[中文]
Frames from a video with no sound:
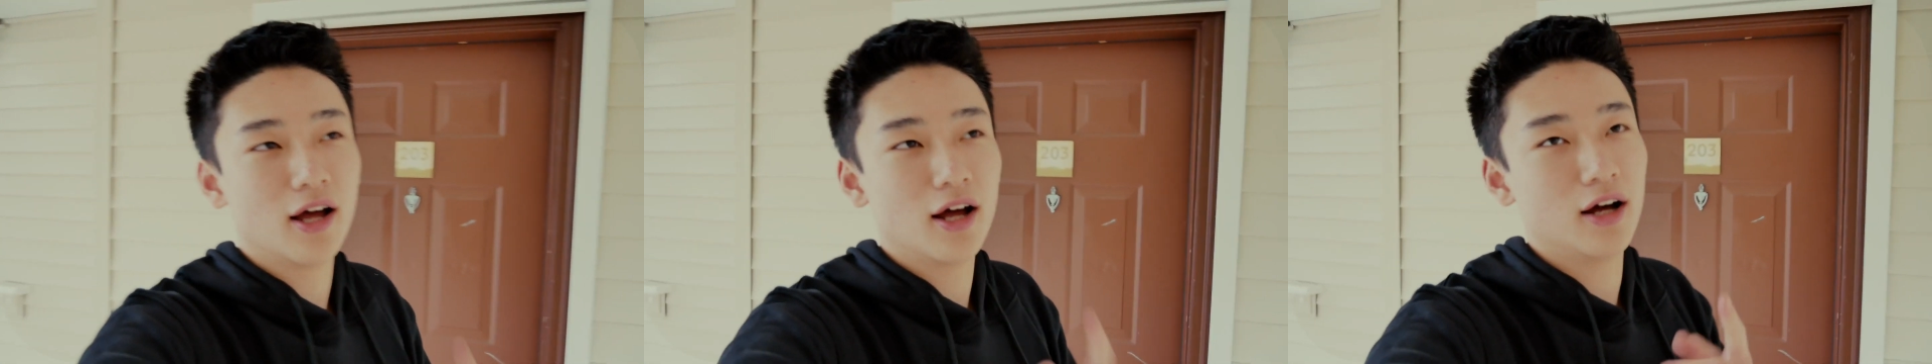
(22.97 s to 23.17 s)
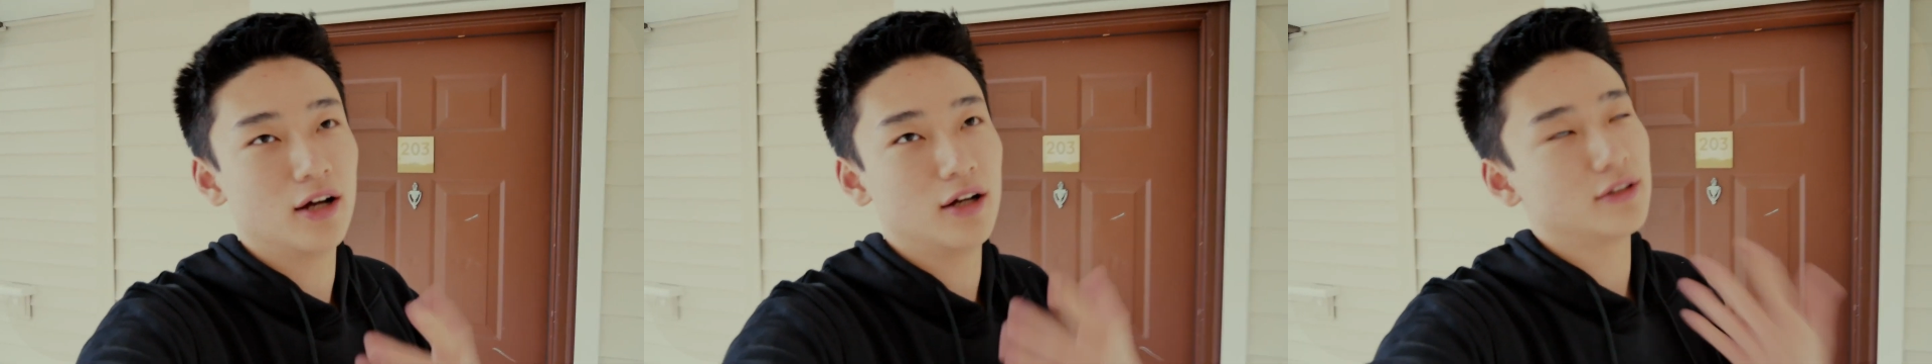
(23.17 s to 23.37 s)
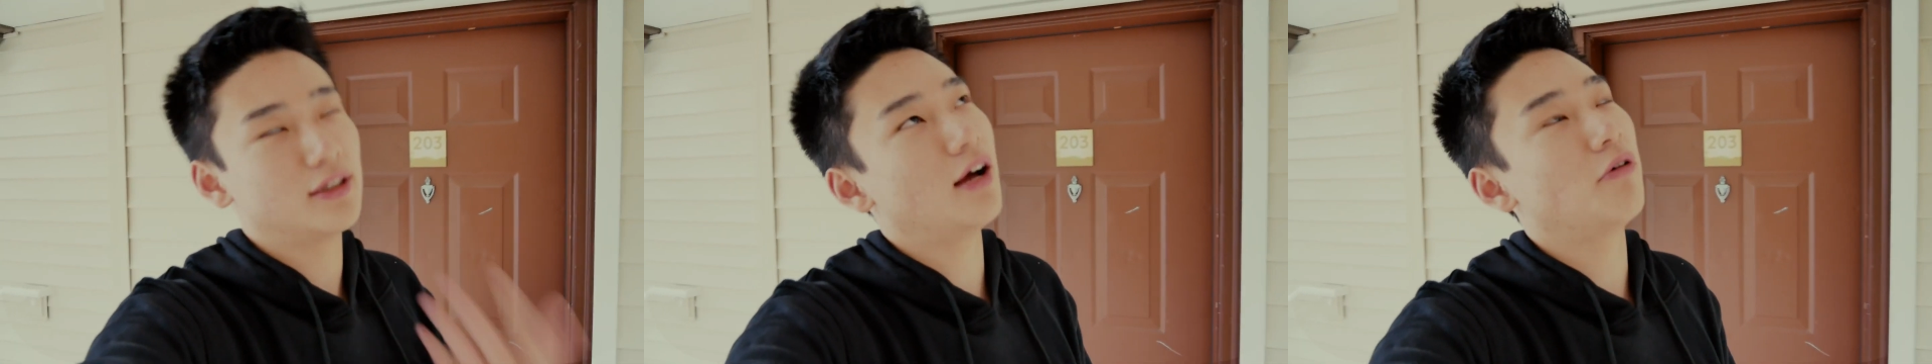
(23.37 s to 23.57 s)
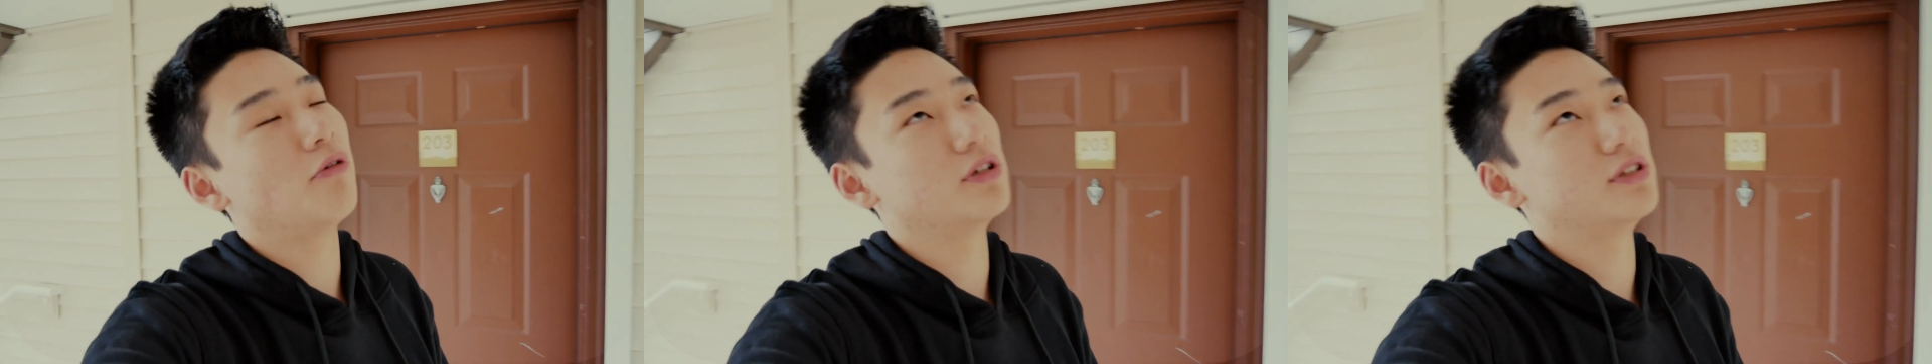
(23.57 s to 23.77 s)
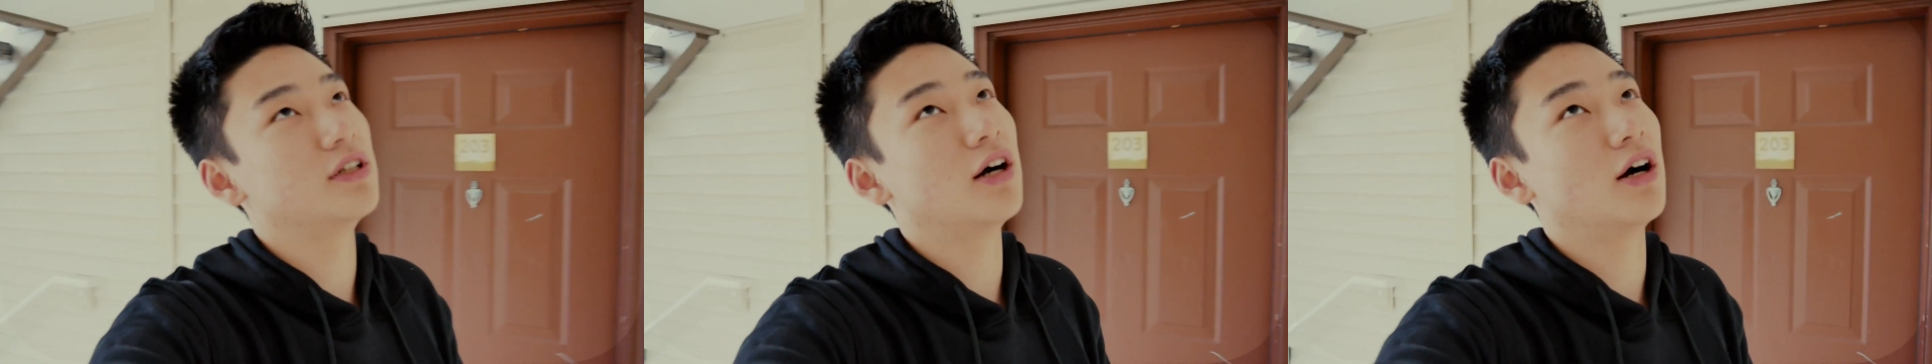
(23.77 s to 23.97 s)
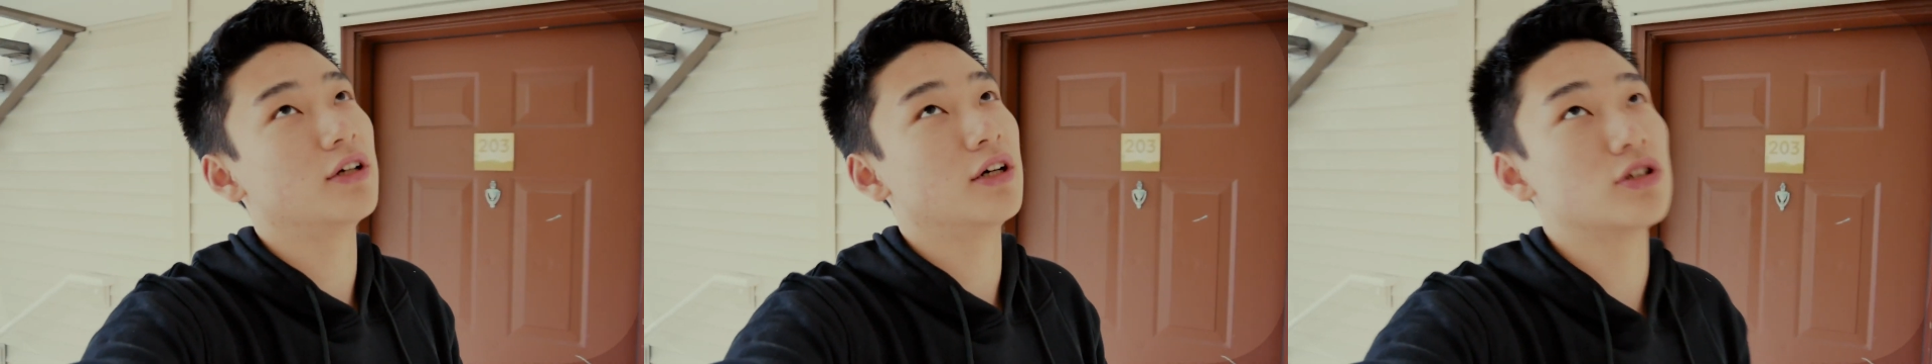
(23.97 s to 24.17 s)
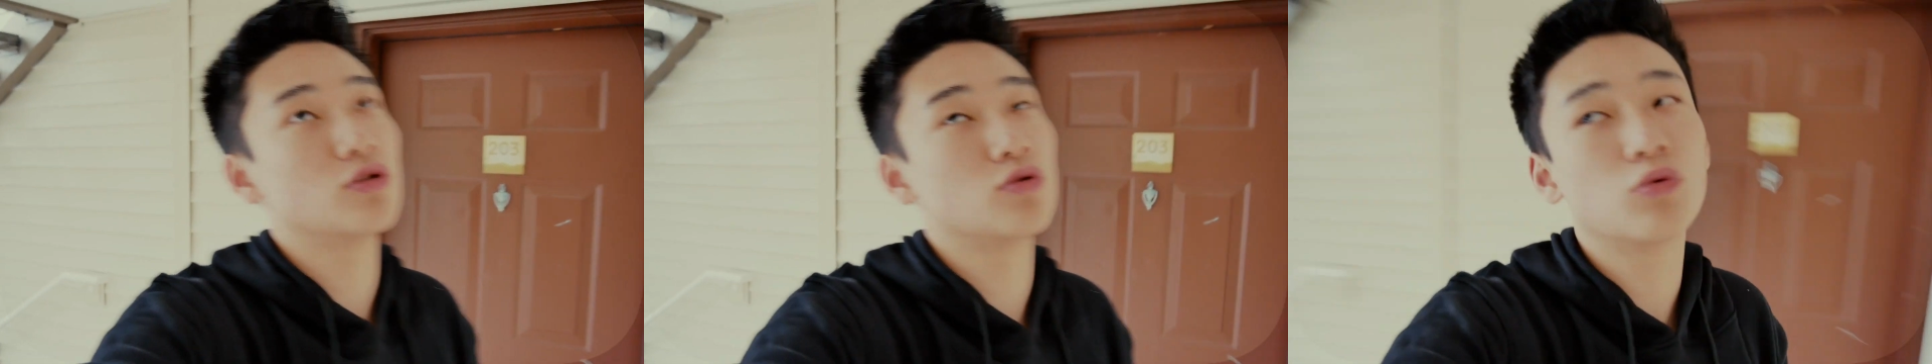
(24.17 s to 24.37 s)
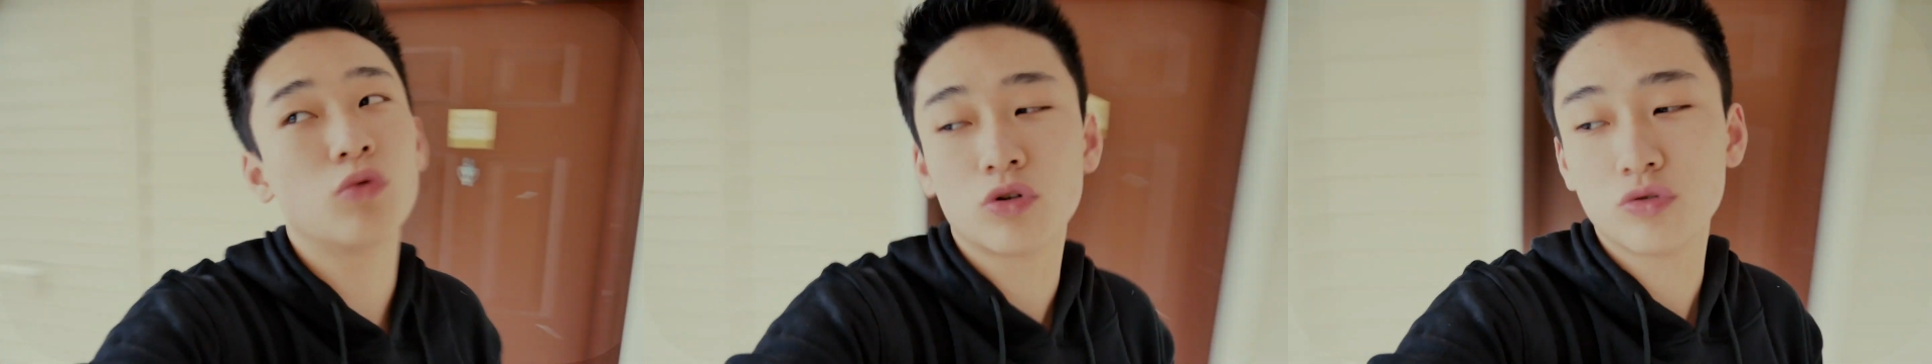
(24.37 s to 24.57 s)
呃，大家我记得好像是
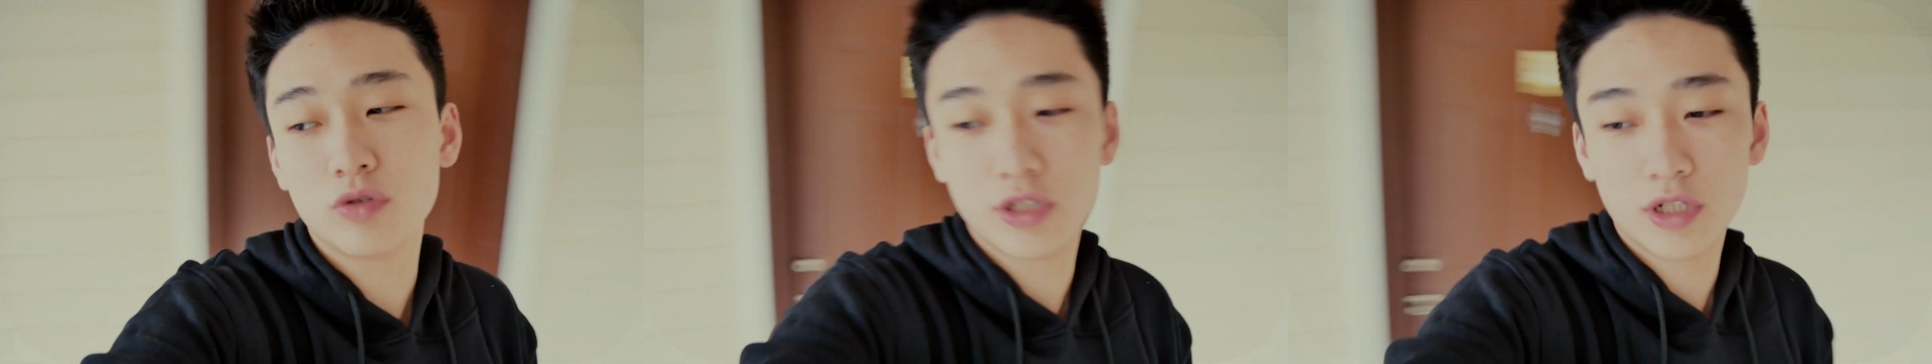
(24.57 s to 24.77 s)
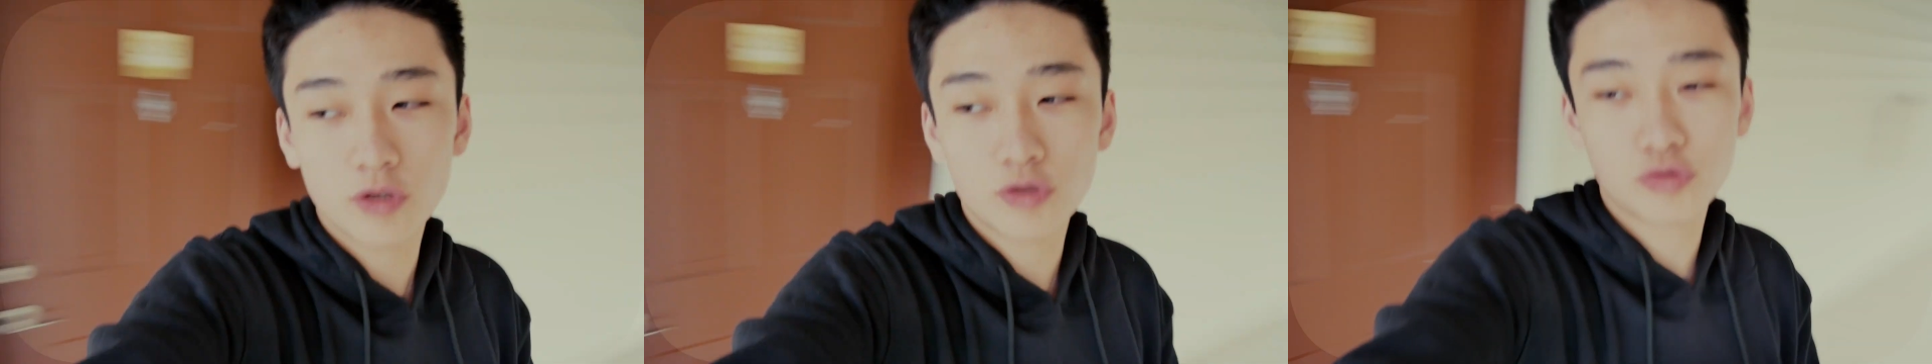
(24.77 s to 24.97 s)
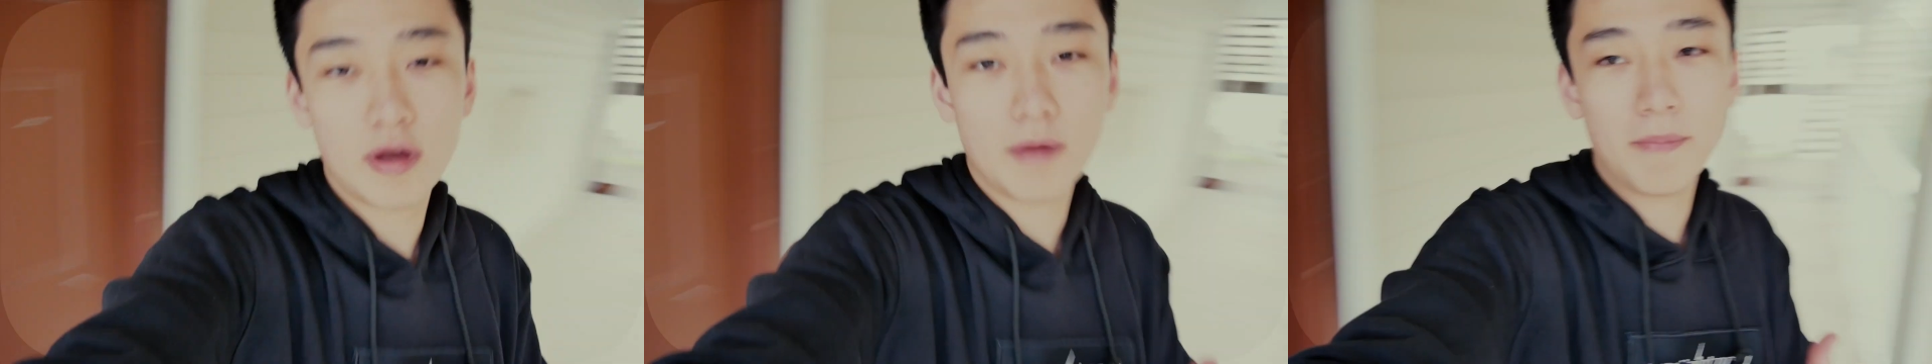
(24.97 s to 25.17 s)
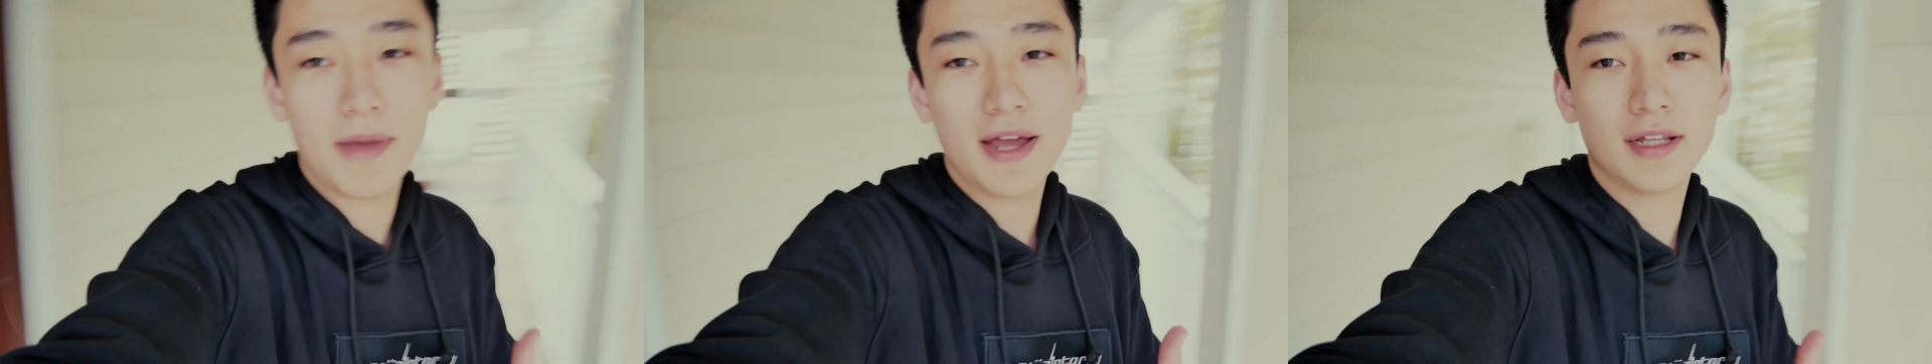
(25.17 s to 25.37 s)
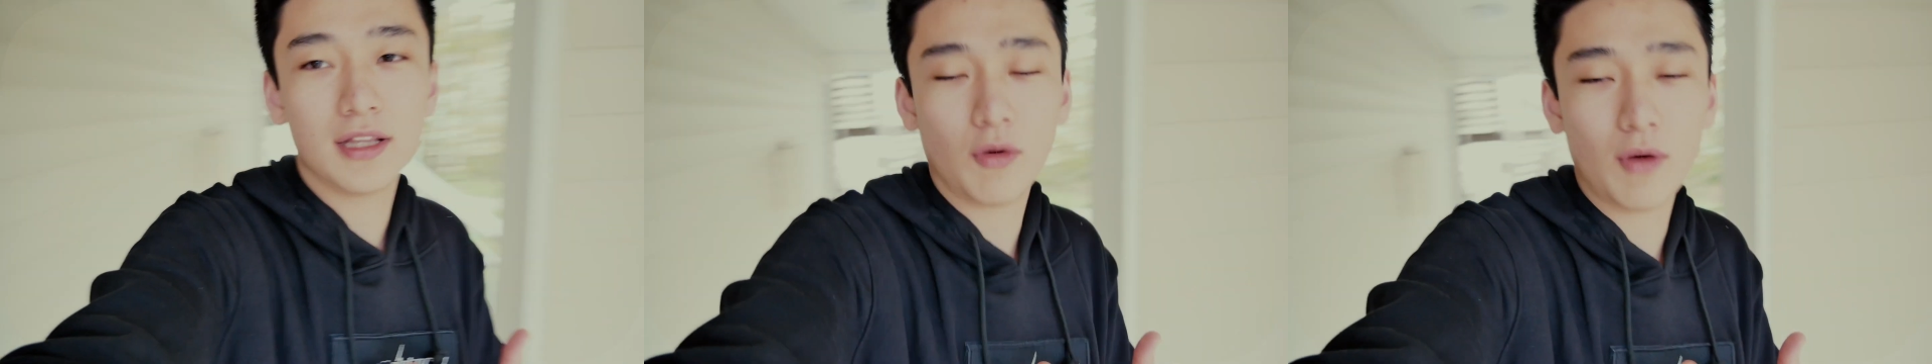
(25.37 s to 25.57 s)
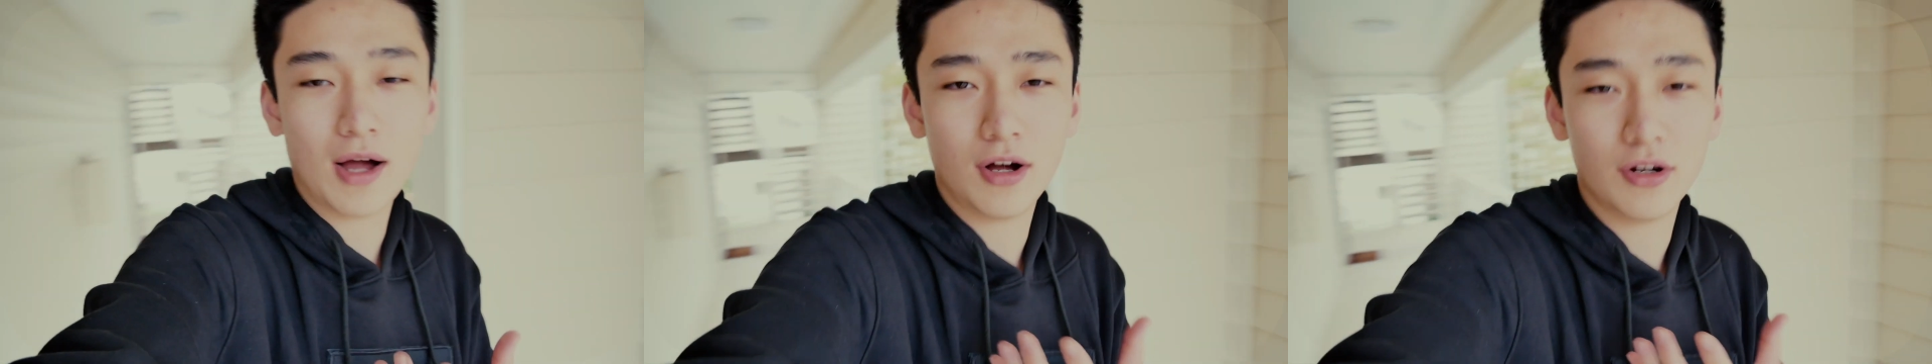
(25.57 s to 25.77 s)
如果说你要选配的话，